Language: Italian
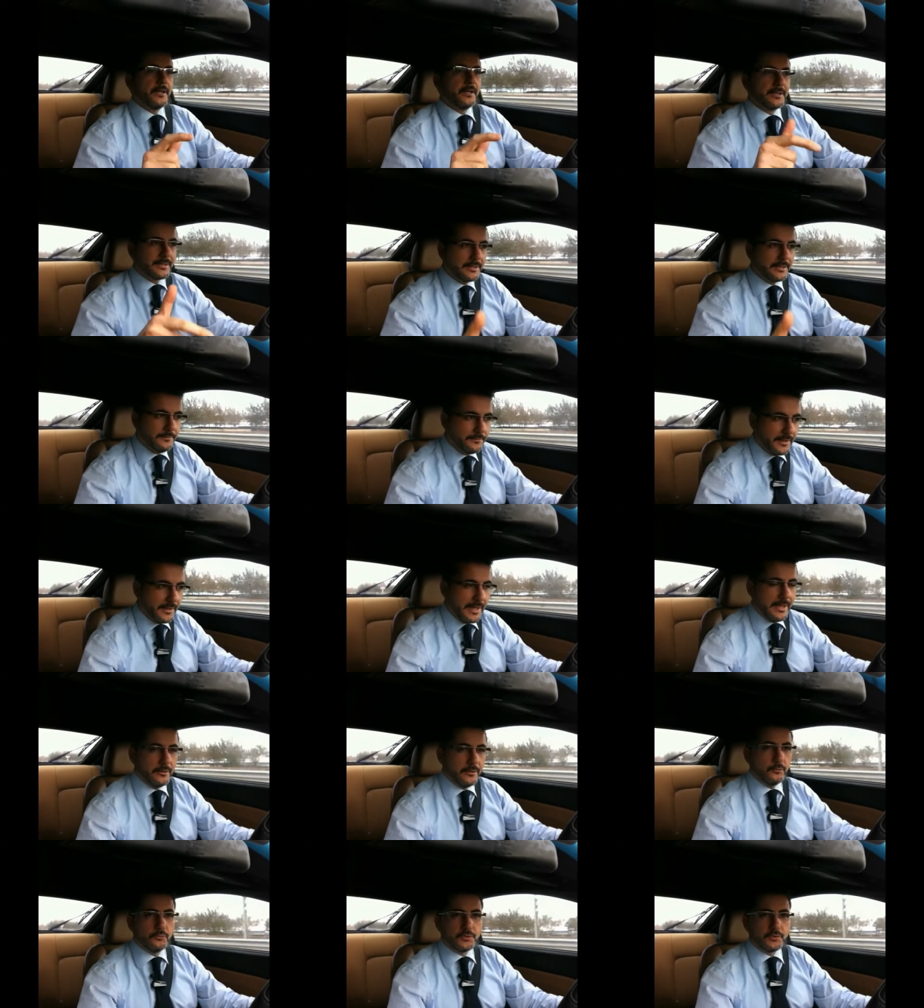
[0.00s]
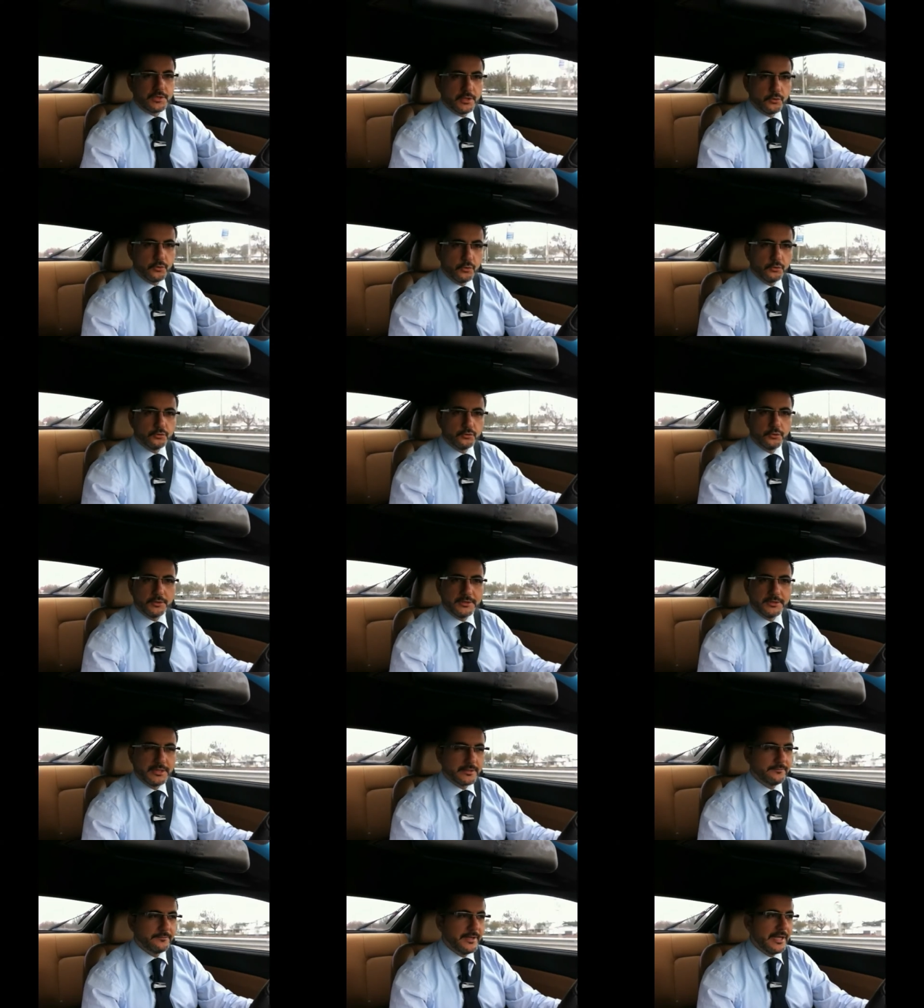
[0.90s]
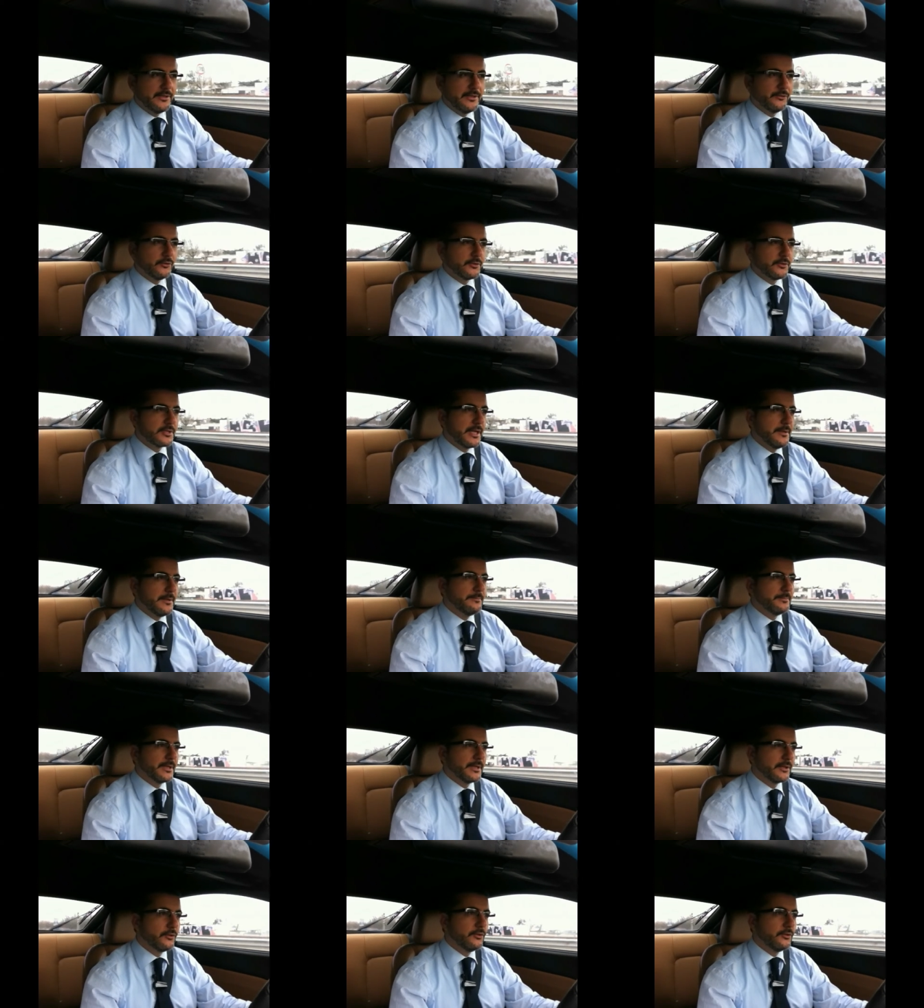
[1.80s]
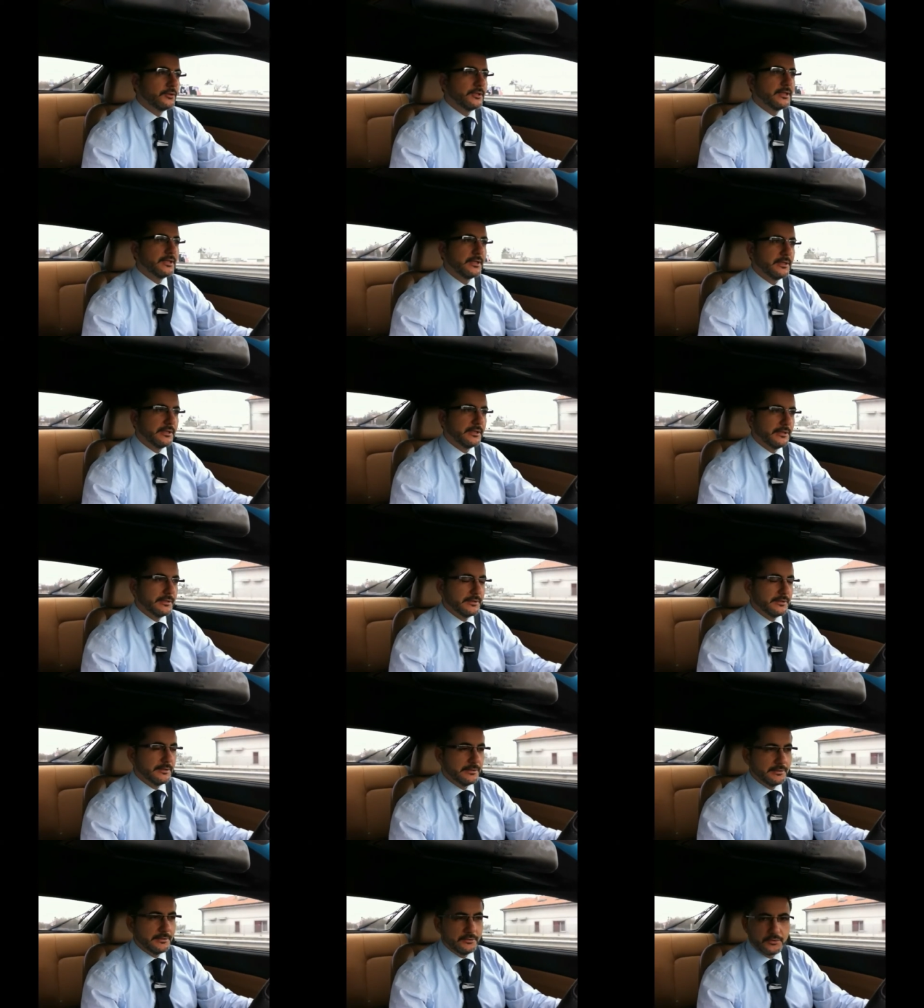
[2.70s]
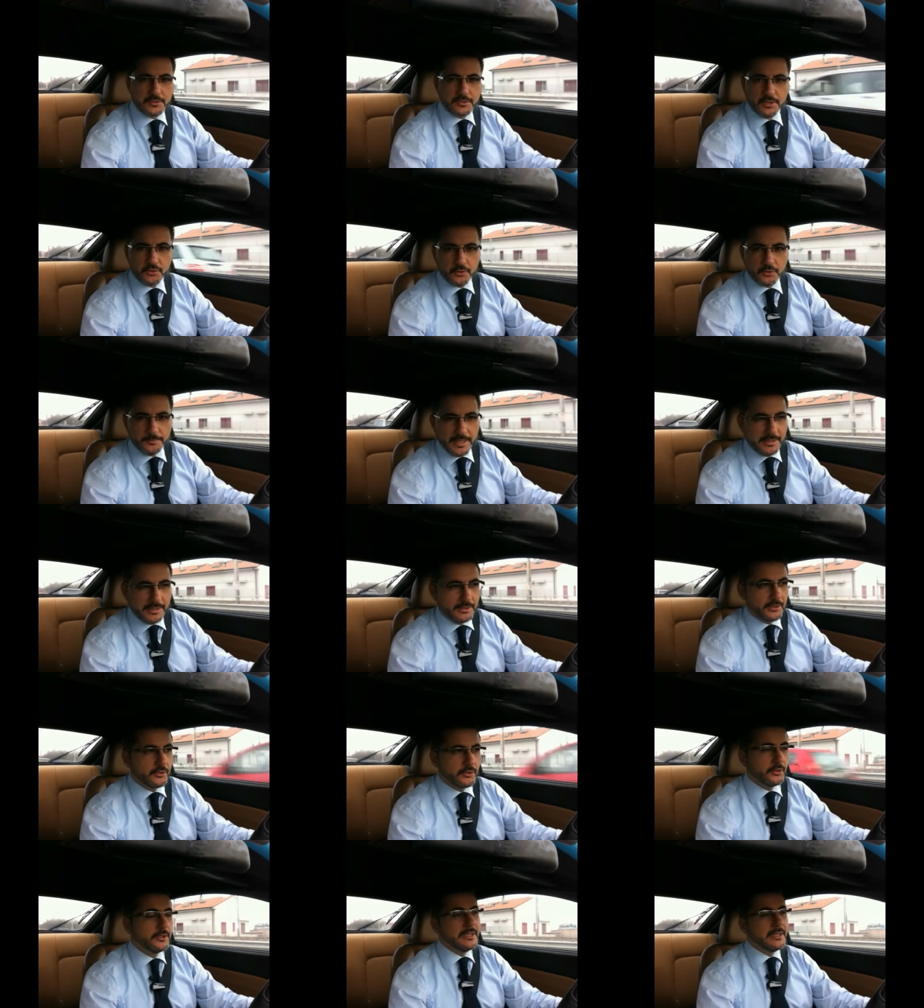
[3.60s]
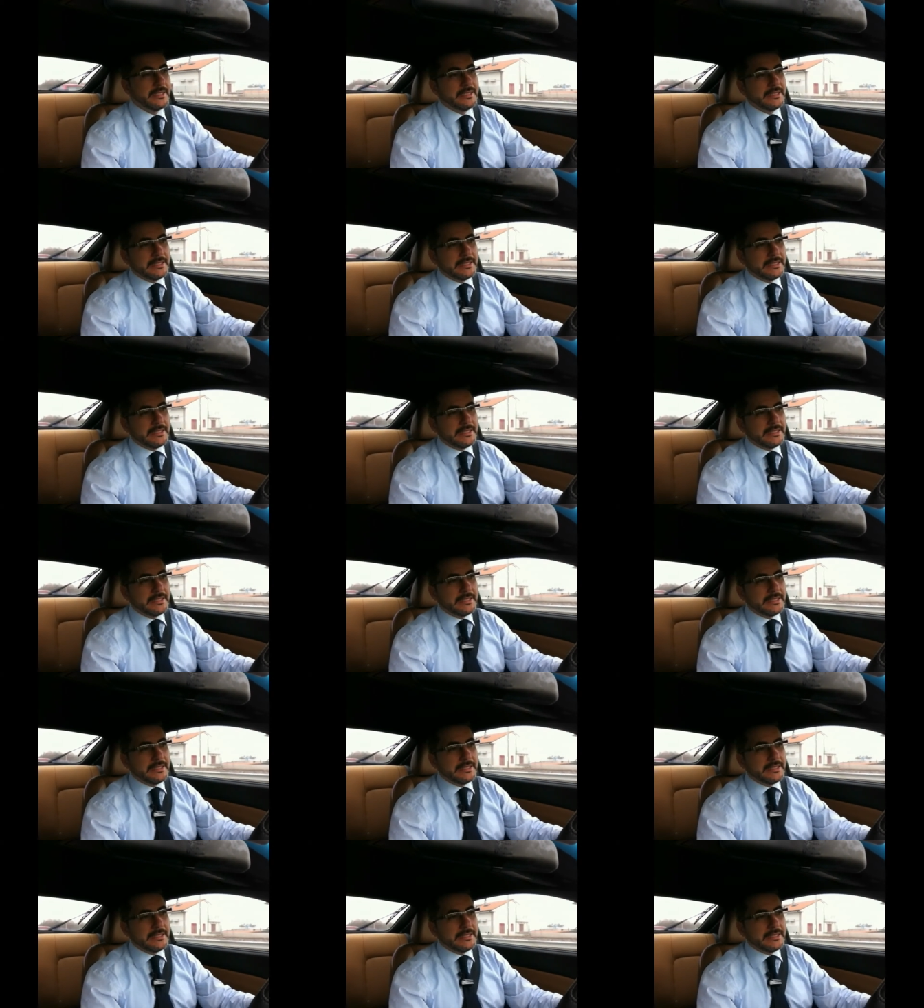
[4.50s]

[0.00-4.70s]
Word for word: rifà un secondo intervento sempre con eh, lo stesso medico